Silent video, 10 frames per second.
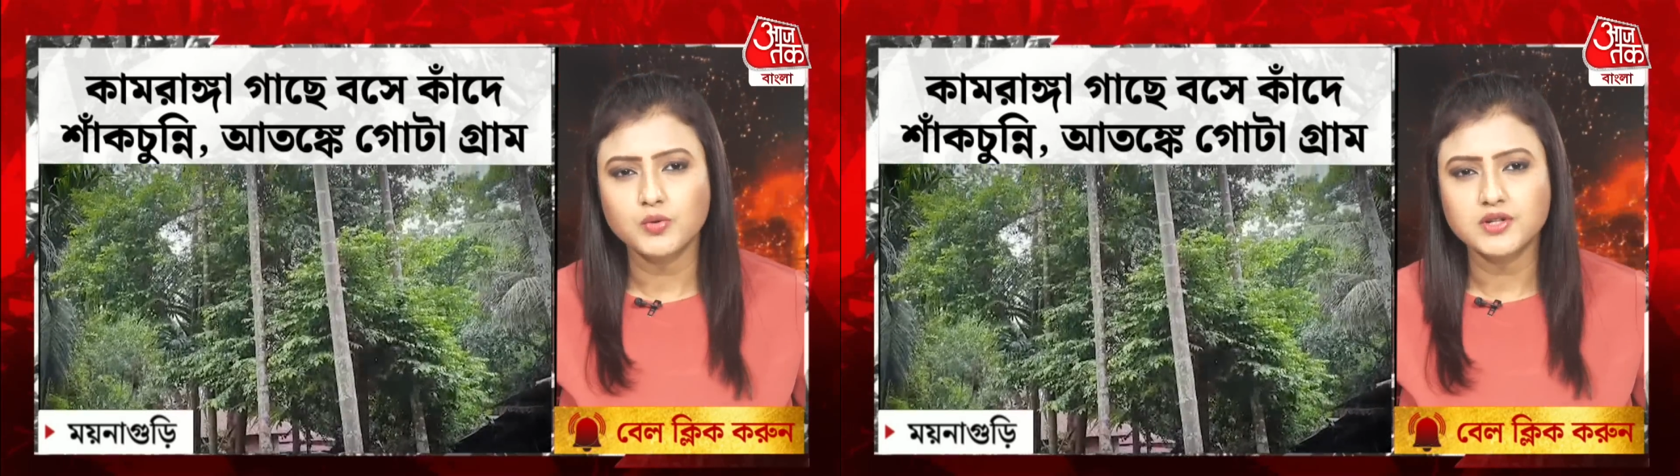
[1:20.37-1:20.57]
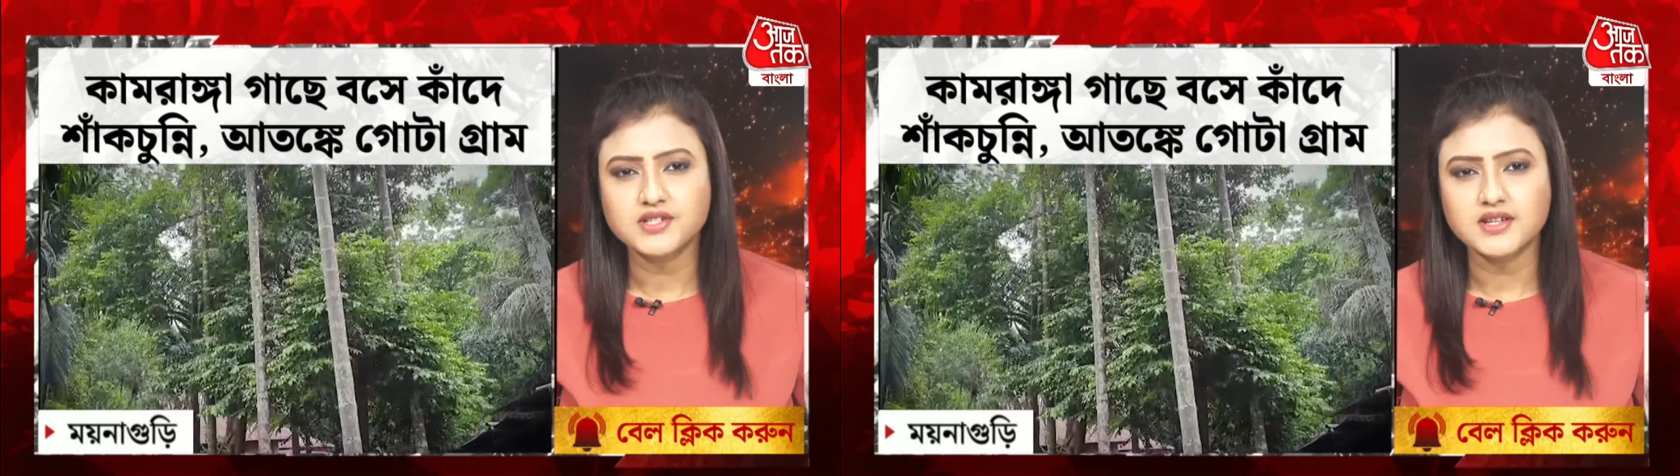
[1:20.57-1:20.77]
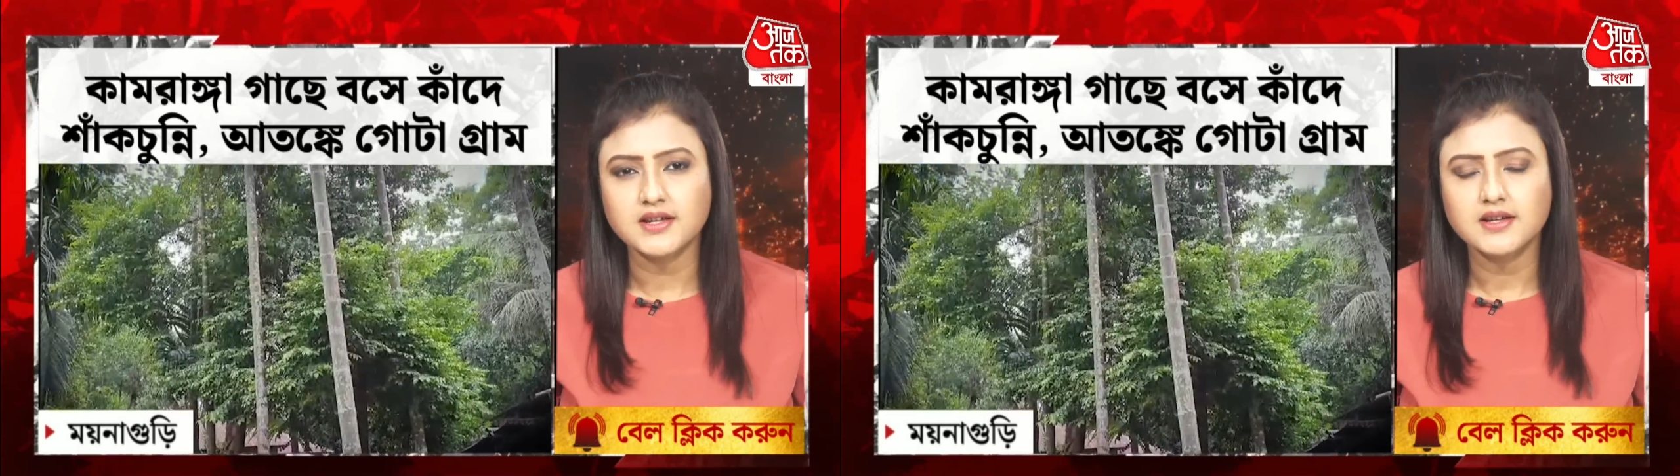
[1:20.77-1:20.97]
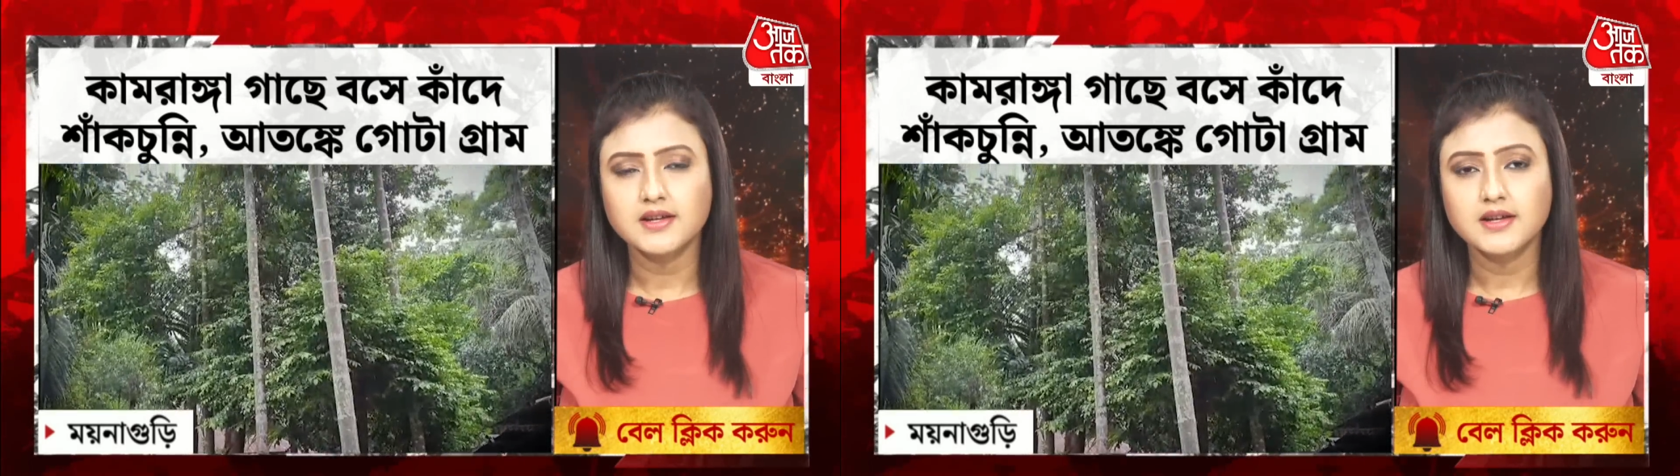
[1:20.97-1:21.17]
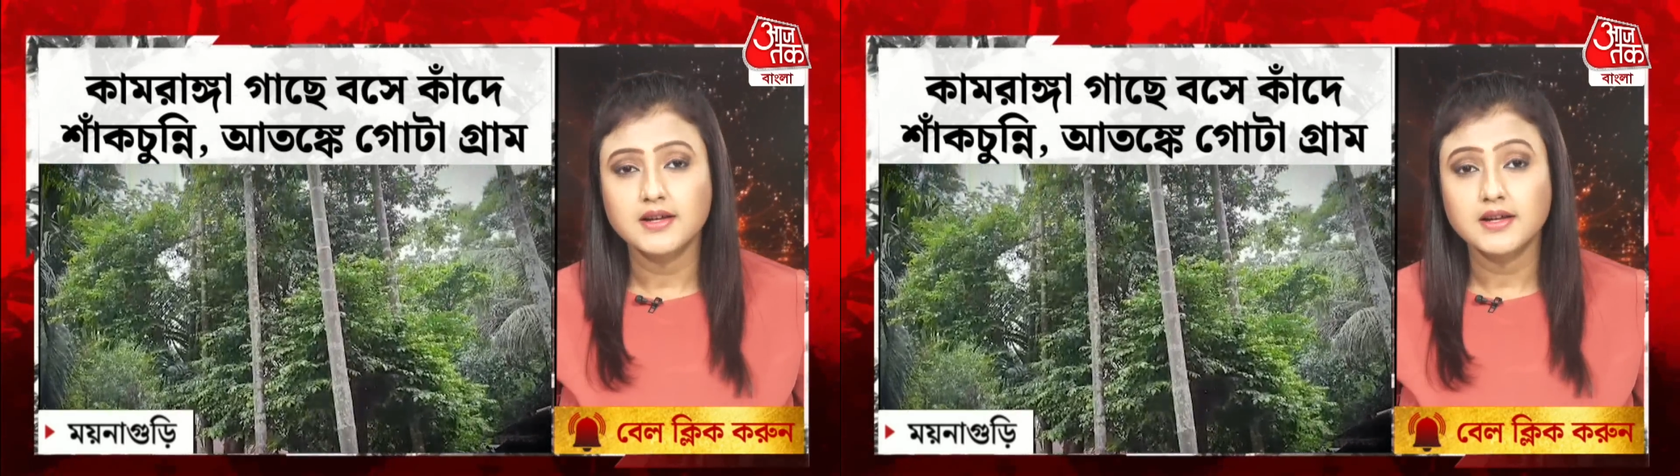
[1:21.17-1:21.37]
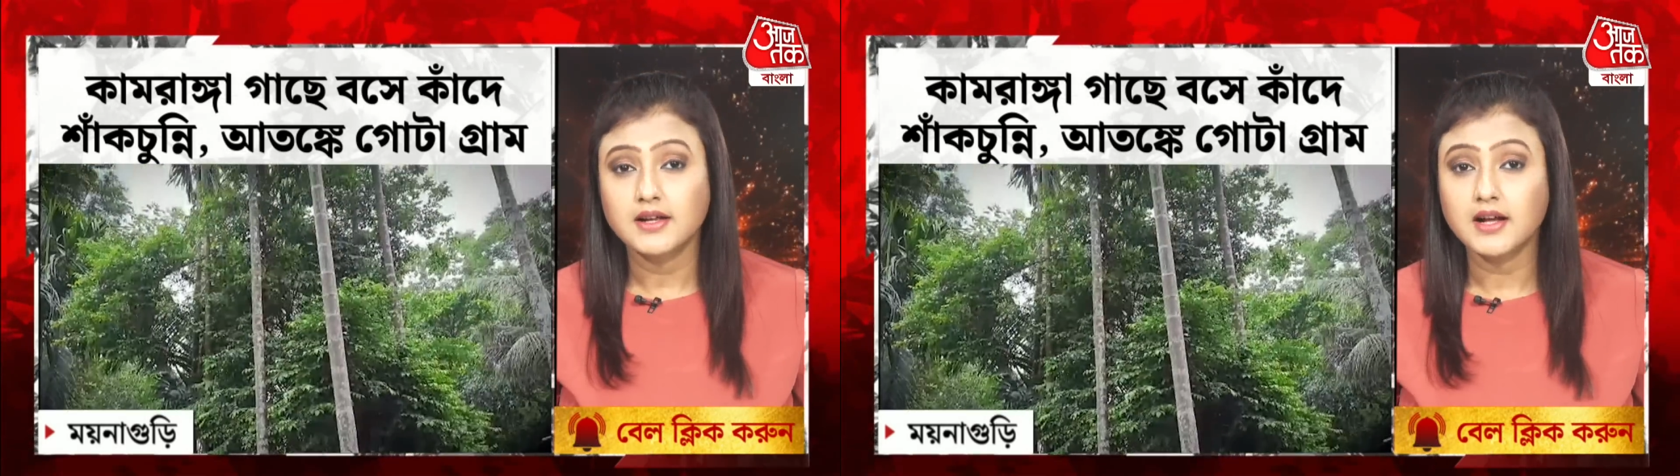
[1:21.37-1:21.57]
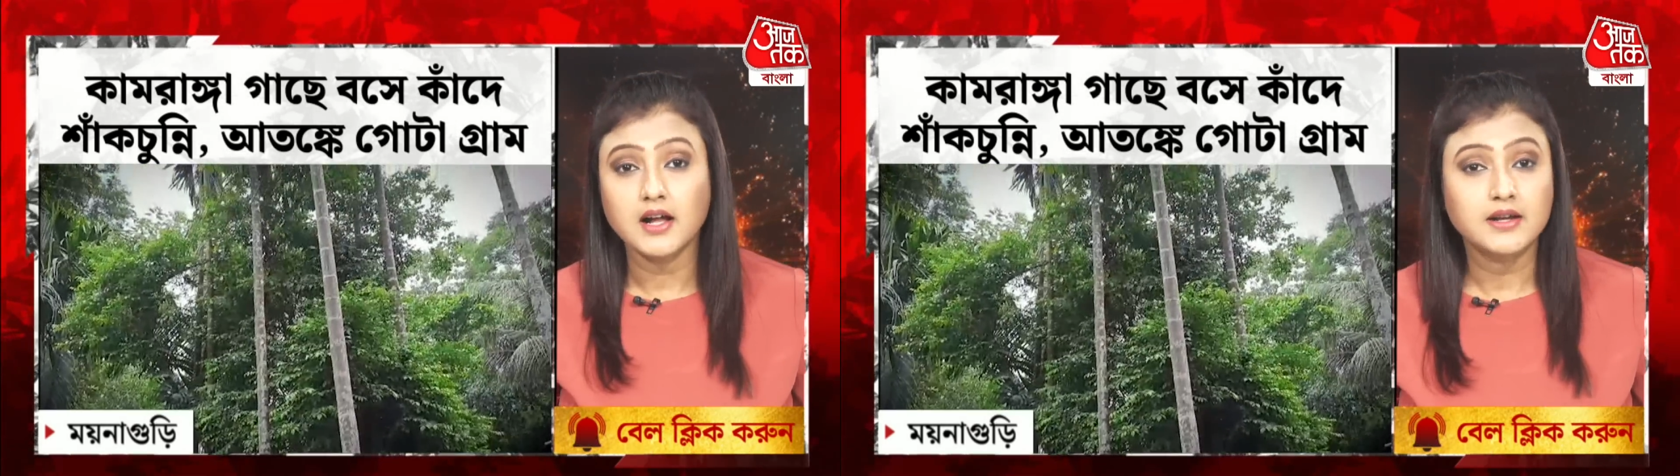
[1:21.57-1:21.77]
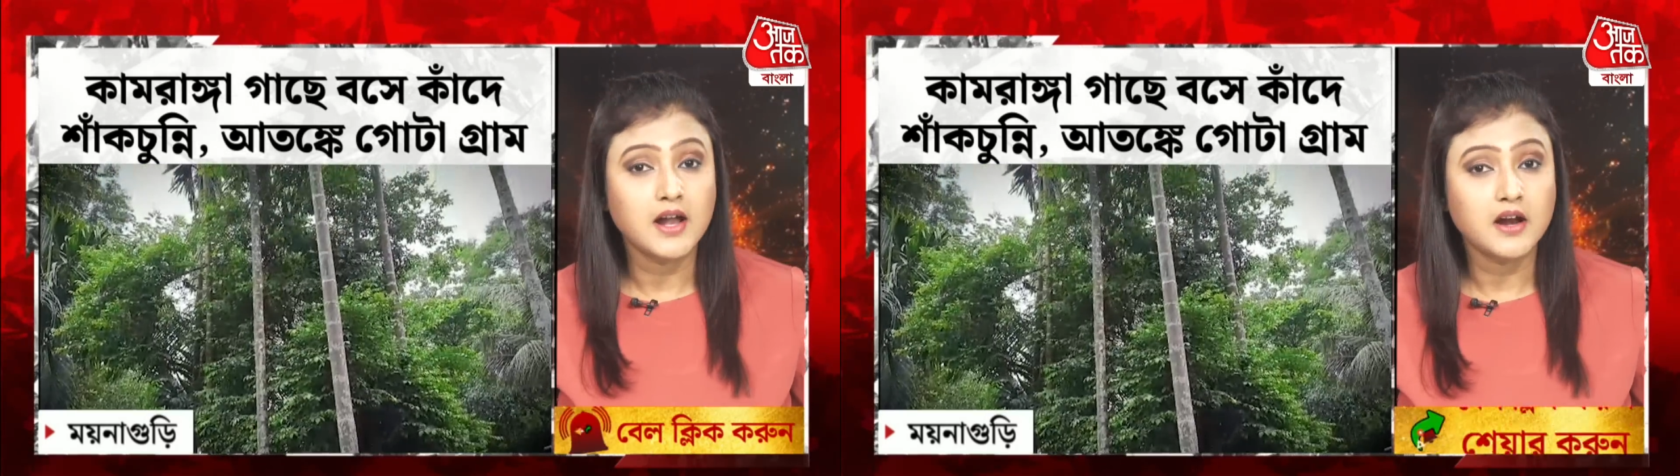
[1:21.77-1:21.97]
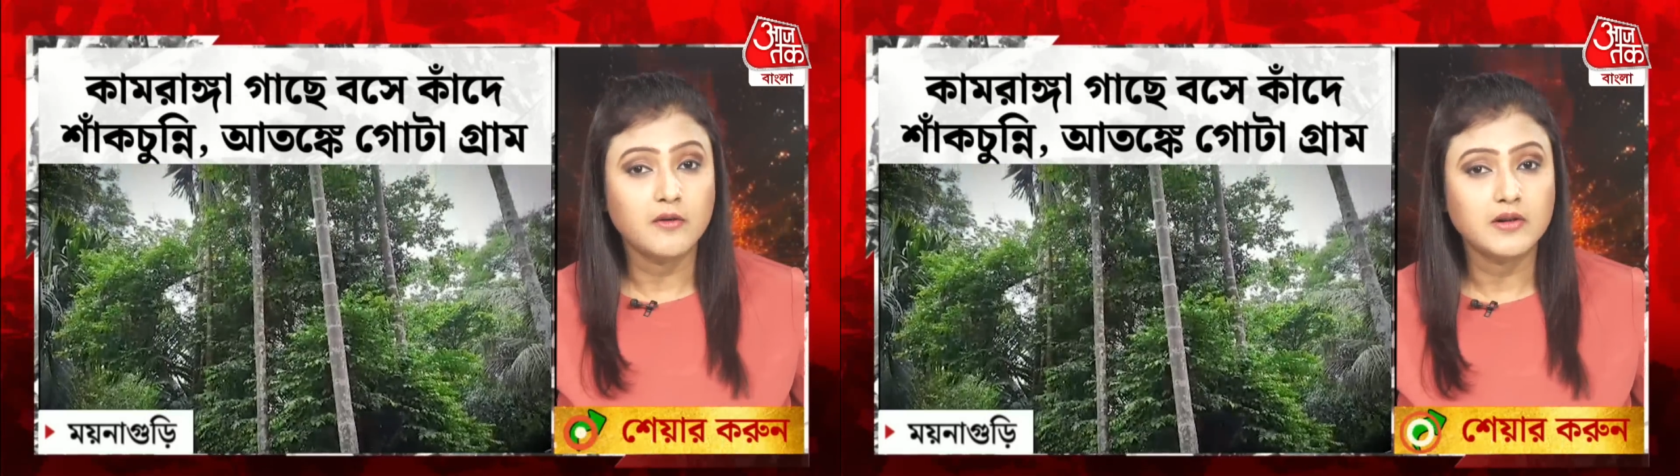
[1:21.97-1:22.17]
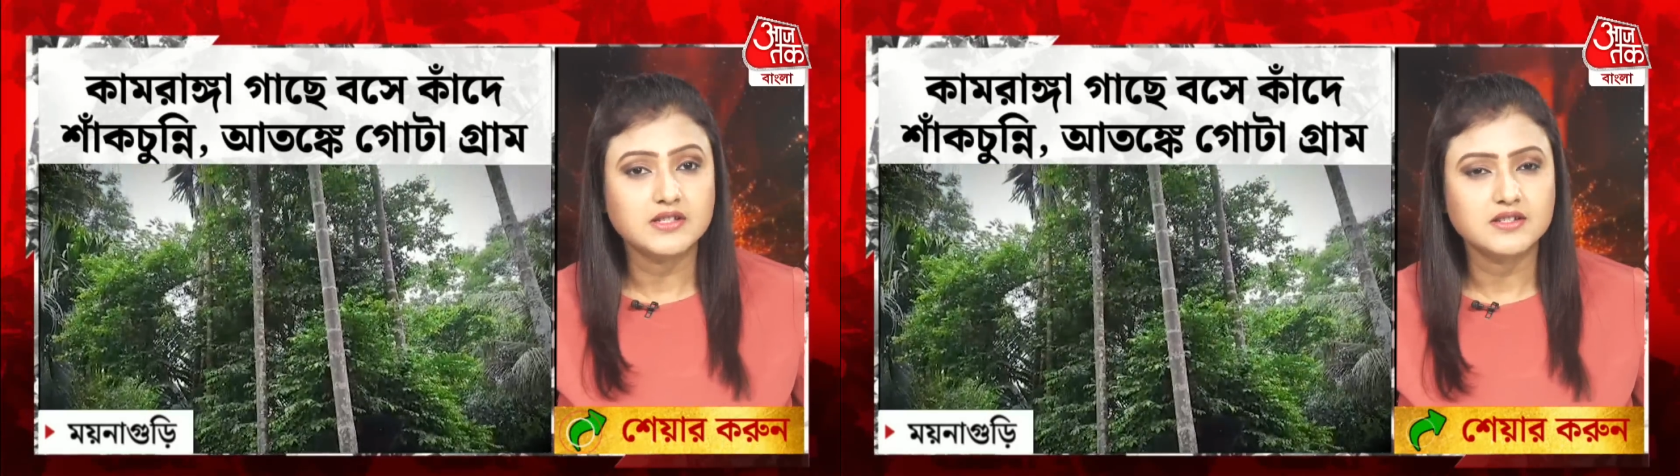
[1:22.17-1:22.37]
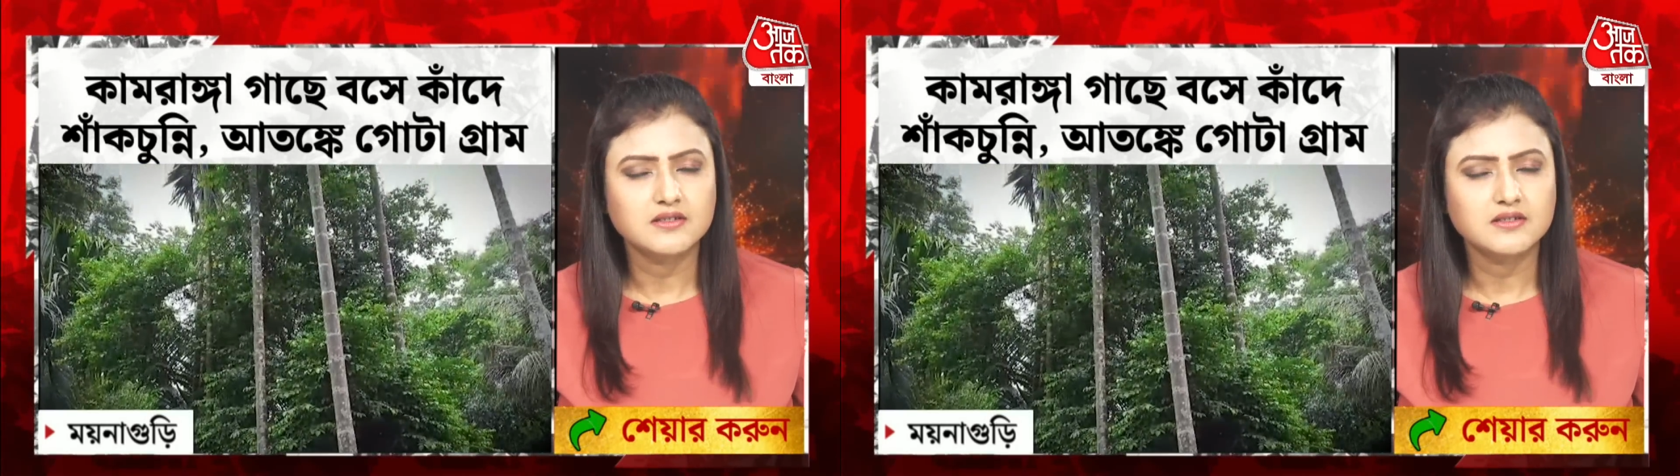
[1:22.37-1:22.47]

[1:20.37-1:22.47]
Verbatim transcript: করেছে কান্নার আওয়াজ